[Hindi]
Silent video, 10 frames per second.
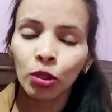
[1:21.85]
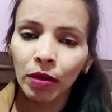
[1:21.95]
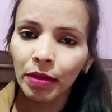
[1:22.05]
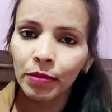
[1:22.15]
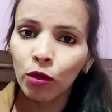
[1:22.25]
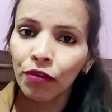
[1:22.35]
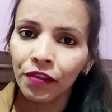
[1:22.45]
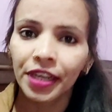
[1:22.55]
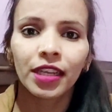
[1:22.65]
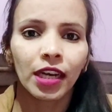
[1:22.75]
तो मैं बेबी को
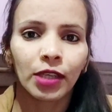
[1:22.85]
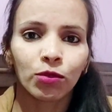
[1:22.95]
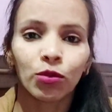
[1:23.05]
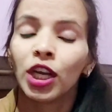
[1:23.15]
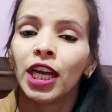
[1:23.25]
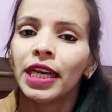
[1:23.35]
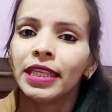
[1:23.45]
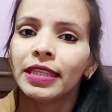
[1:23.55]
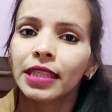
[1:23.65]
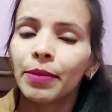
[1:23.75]
फीड करा दूं
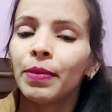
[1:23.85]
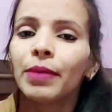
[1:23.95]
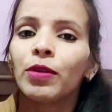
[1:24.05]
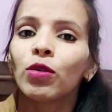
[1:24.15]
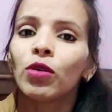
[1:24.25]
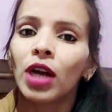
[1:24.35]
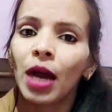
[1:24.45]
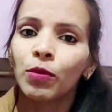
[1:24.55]
तब बेबी को